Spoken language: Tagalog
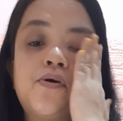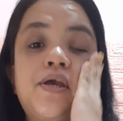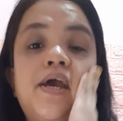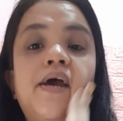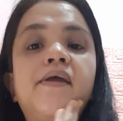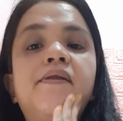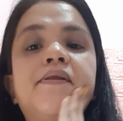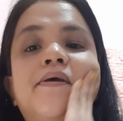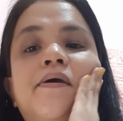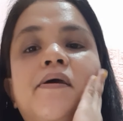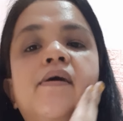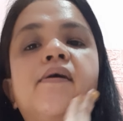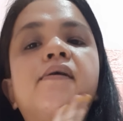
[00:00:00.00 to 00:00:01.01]
yan.
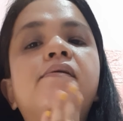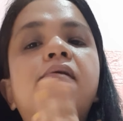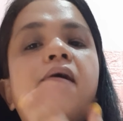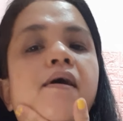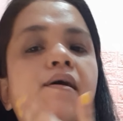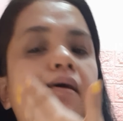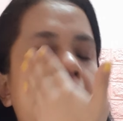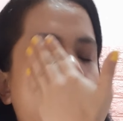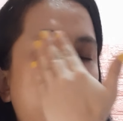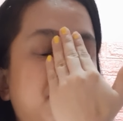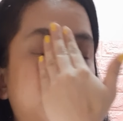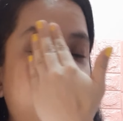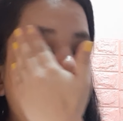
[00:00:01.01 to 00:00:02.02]

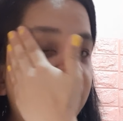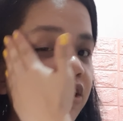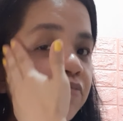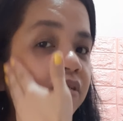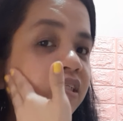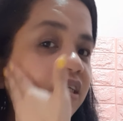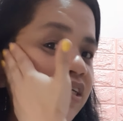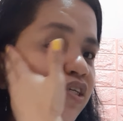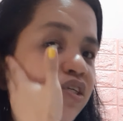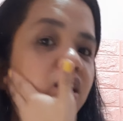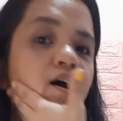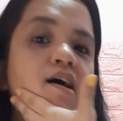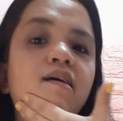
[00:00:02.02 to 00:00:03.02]
Massage, massage
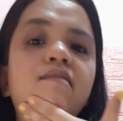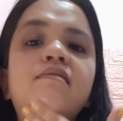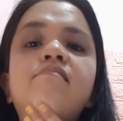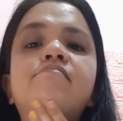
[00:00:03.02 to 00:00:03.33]
lang.